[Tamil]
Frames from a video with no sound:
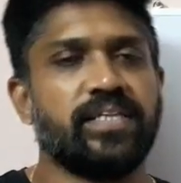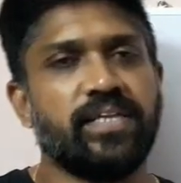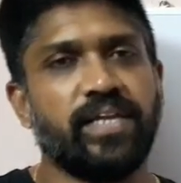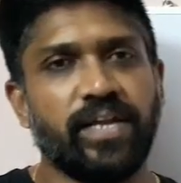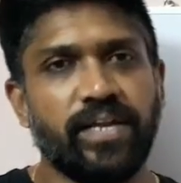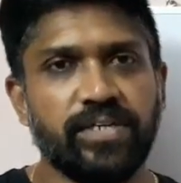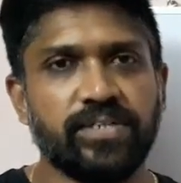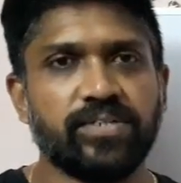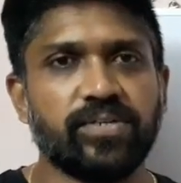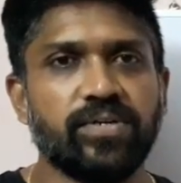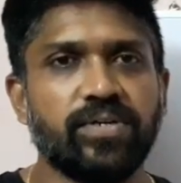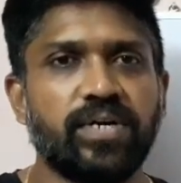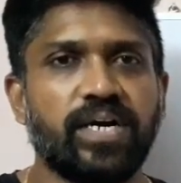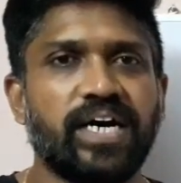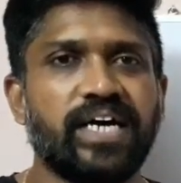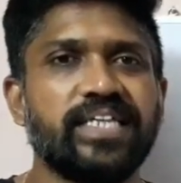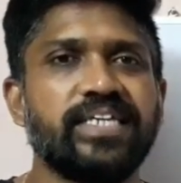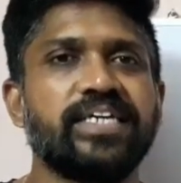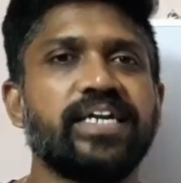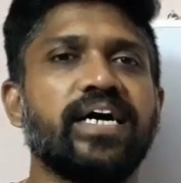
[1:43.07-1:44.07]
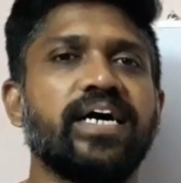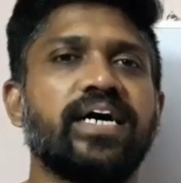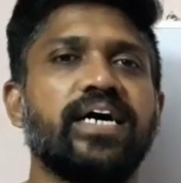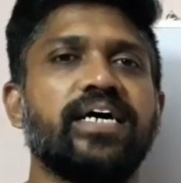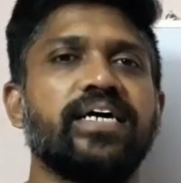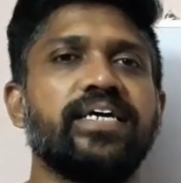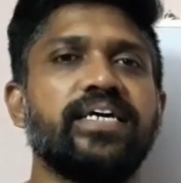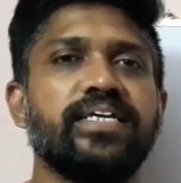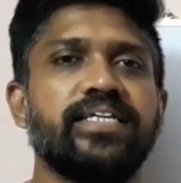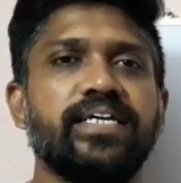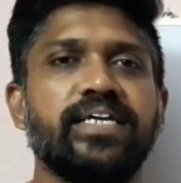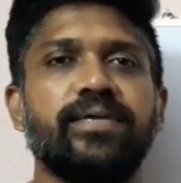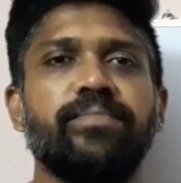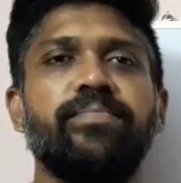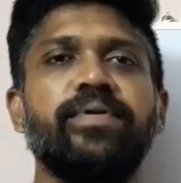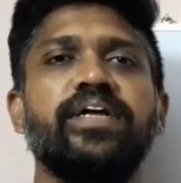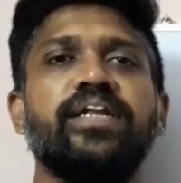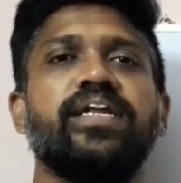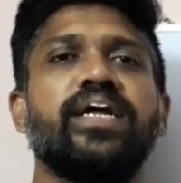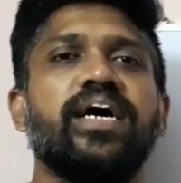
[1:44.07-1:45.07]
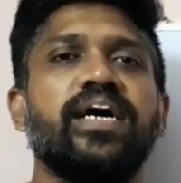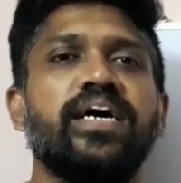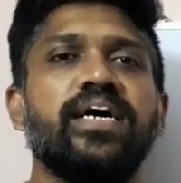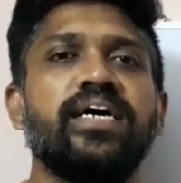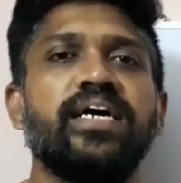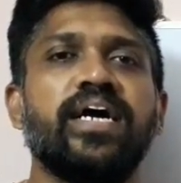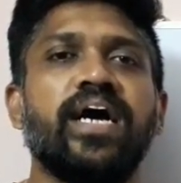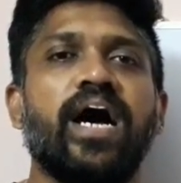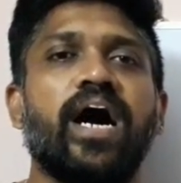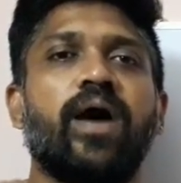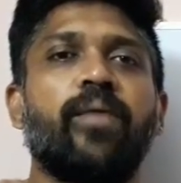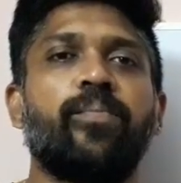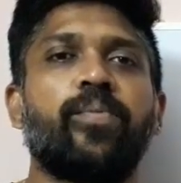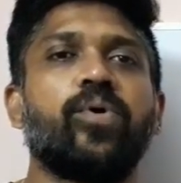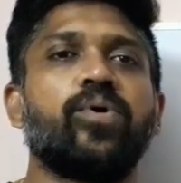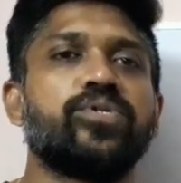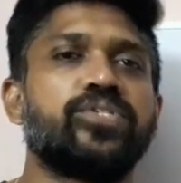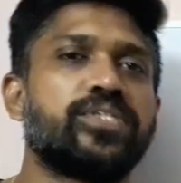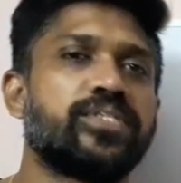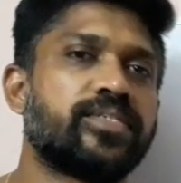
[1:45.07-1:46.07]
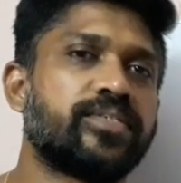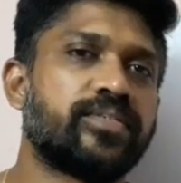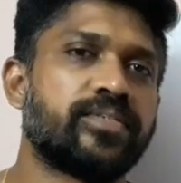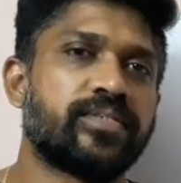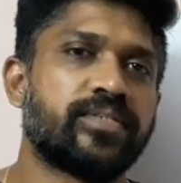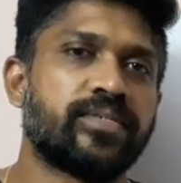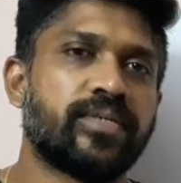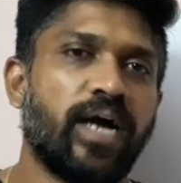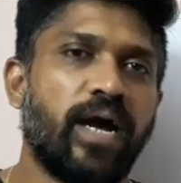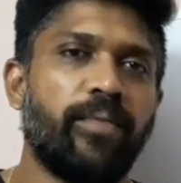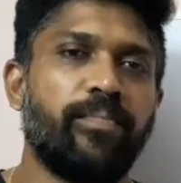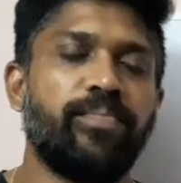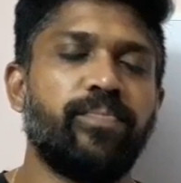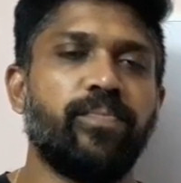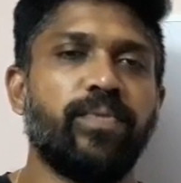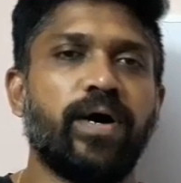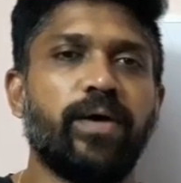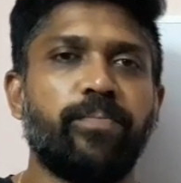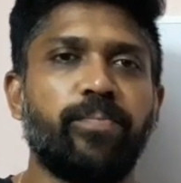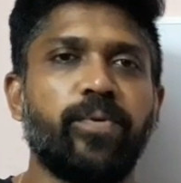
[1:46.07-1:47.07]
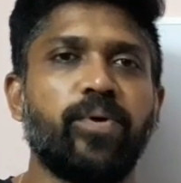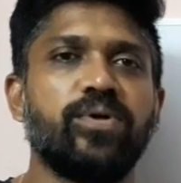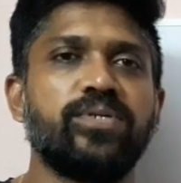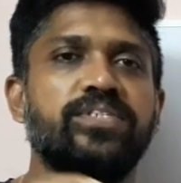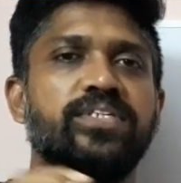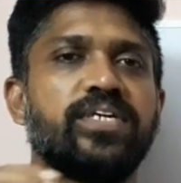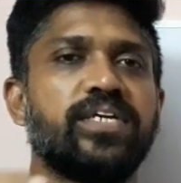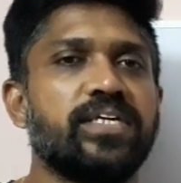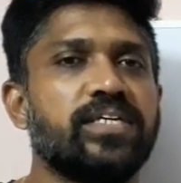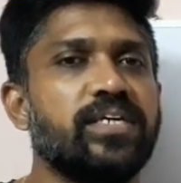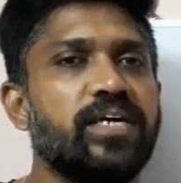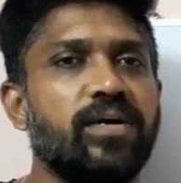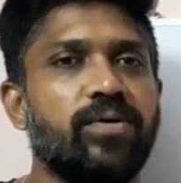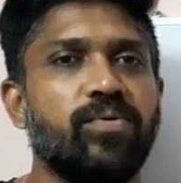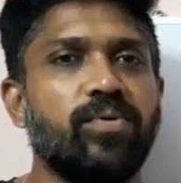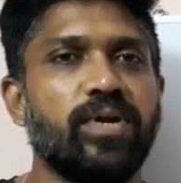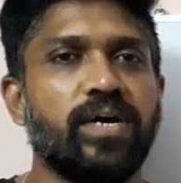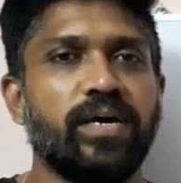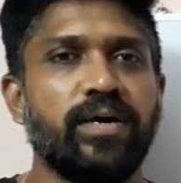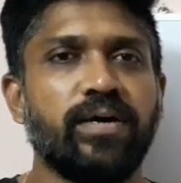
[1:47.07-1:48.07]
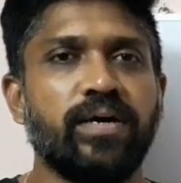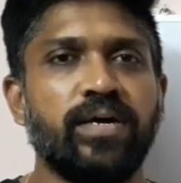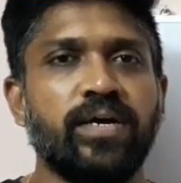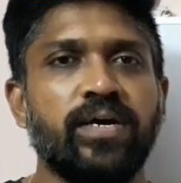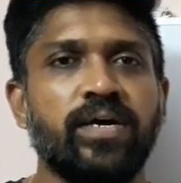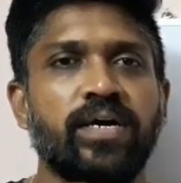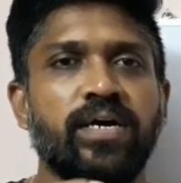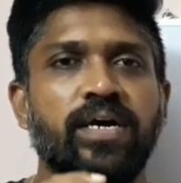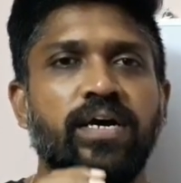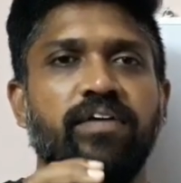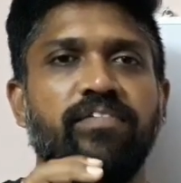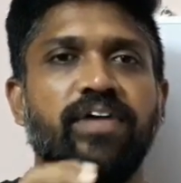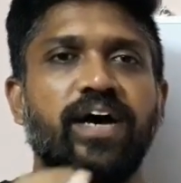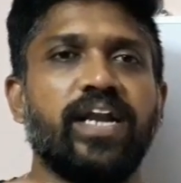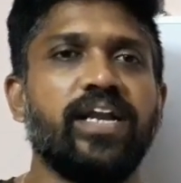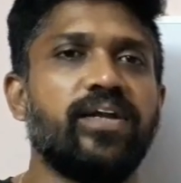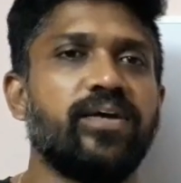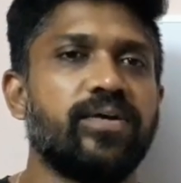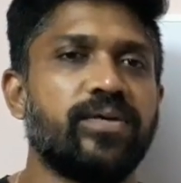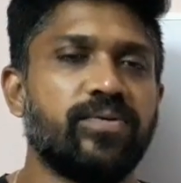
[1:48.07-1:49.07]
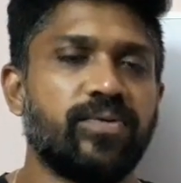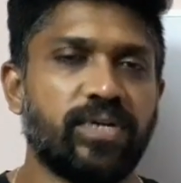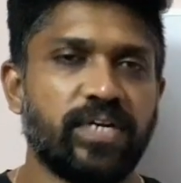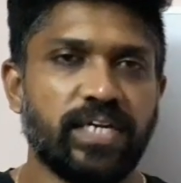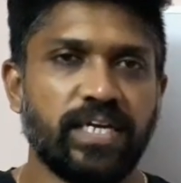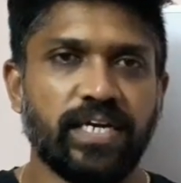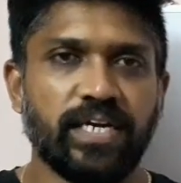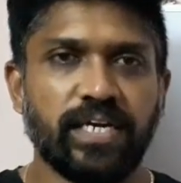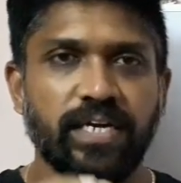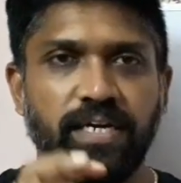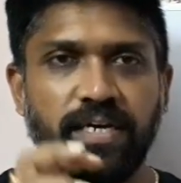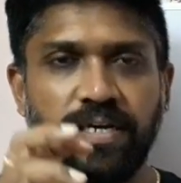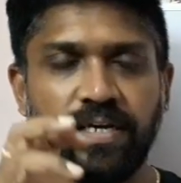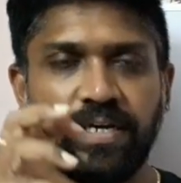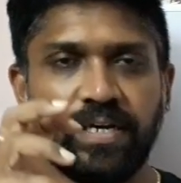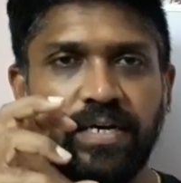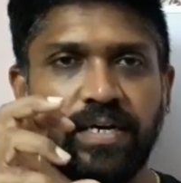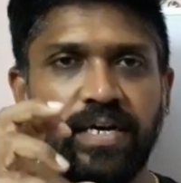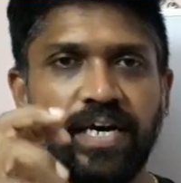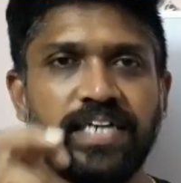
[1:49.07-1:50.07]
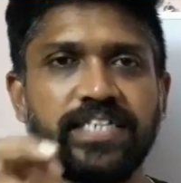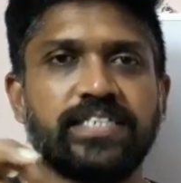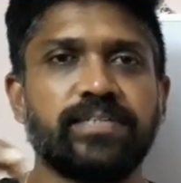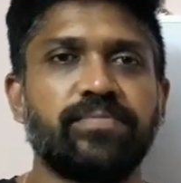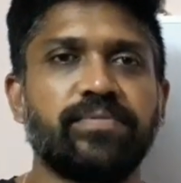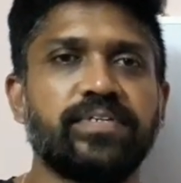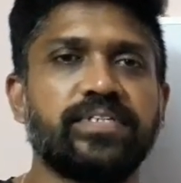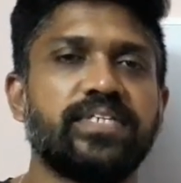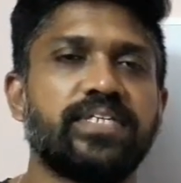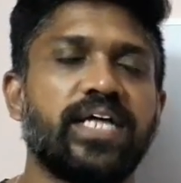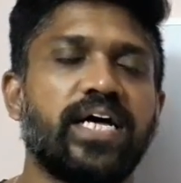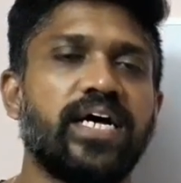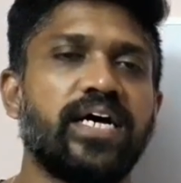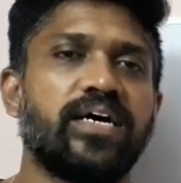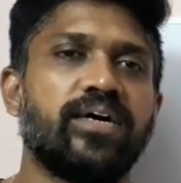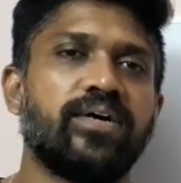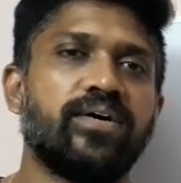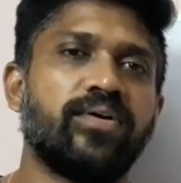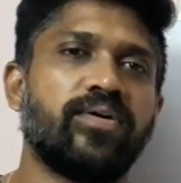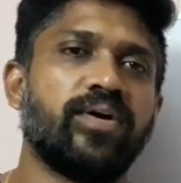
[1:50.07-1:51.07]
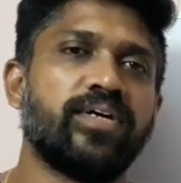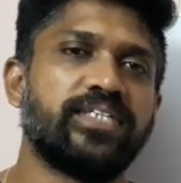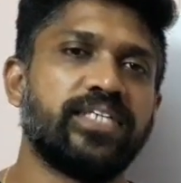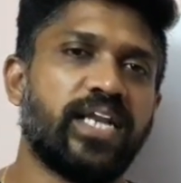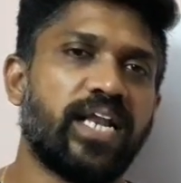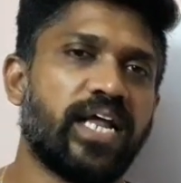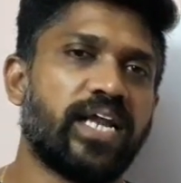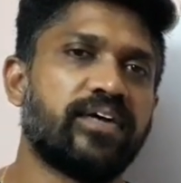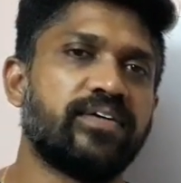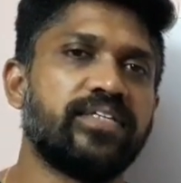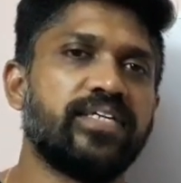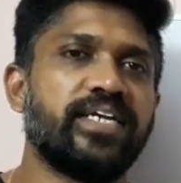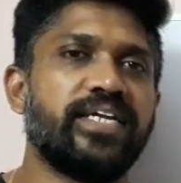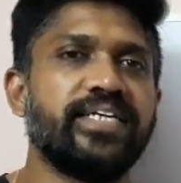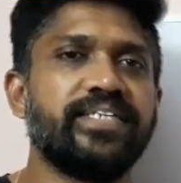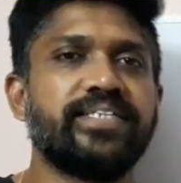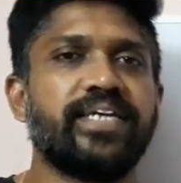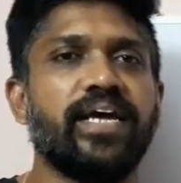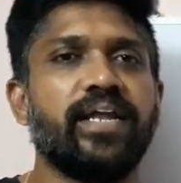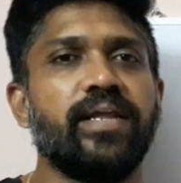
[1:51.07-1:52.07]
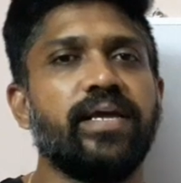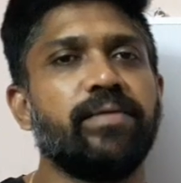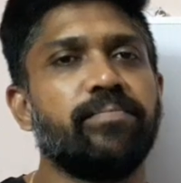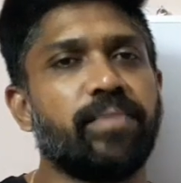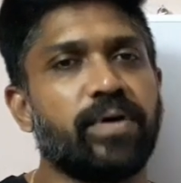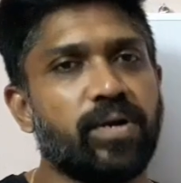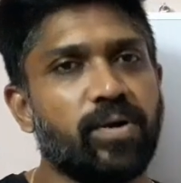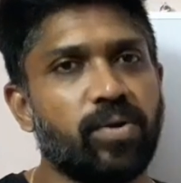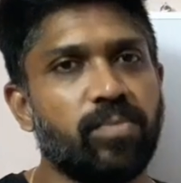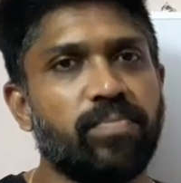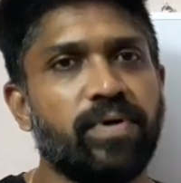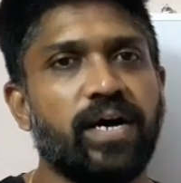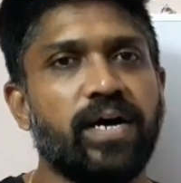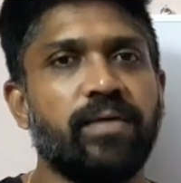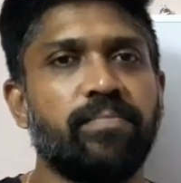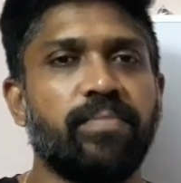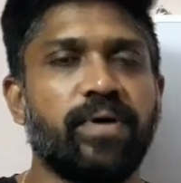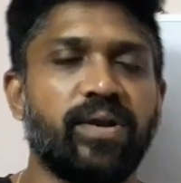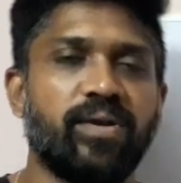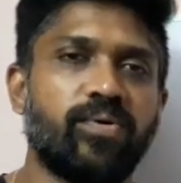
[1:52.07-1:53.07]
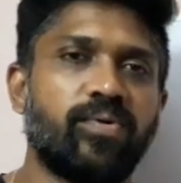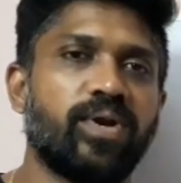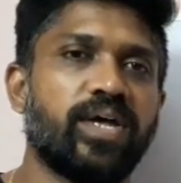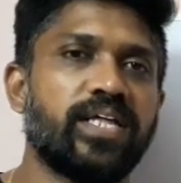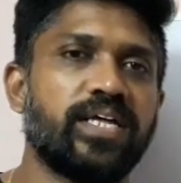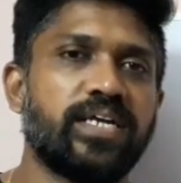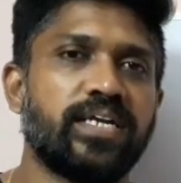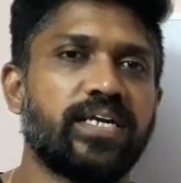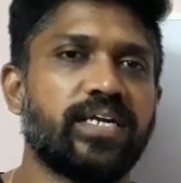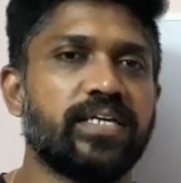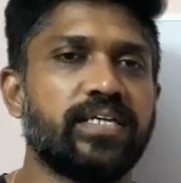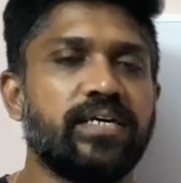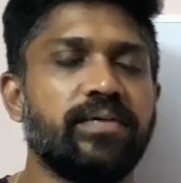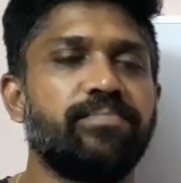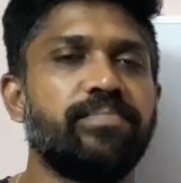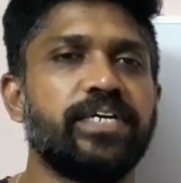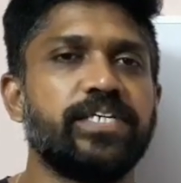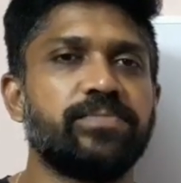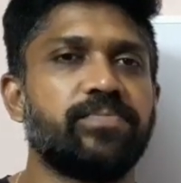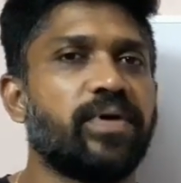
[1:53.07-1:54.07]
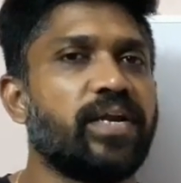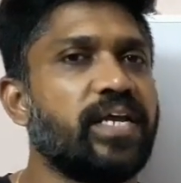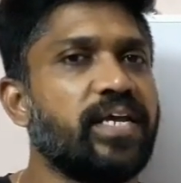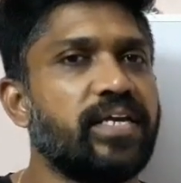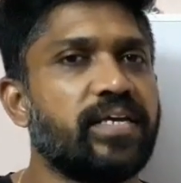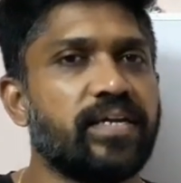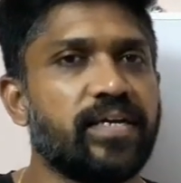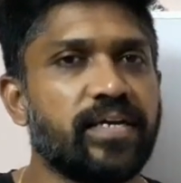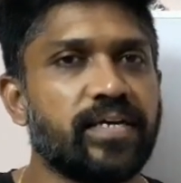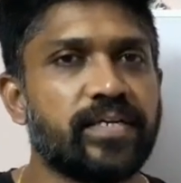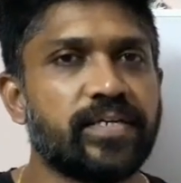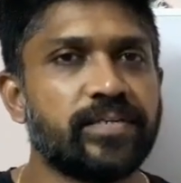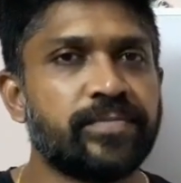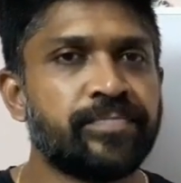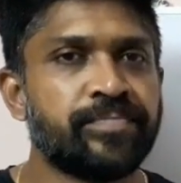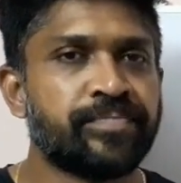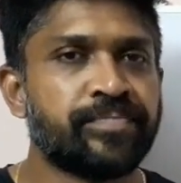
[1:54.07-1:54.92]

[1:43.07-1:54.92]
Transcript: தெரிஞ்சிடும் அதுனா இது எப்படின்னா அப்ரோச் அப் அப்ரோச்ன்றது ஒரு வேல்யூ ஒரு கான்செப்ட் வச்சு தான் உங்கள் சில்லரை வந்து டீஸ்கேலிங் பண்ணணுமா பண்ணக்கூடாதான்றதை பேஸ் பண்ணி இருக்குது